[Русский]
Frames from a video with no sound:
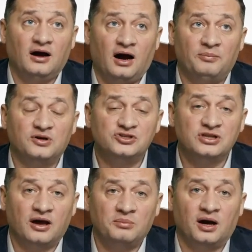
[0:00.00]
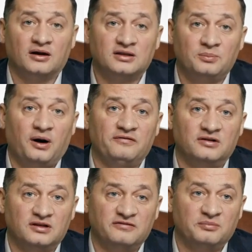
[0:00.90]
Обычный аммиак,
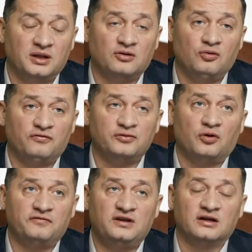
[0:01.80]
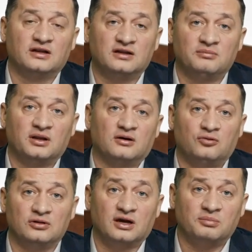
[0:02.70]
добавленный в молоко, вновь делает
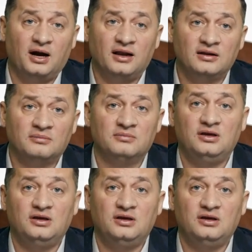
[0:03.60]
молоко нормальным.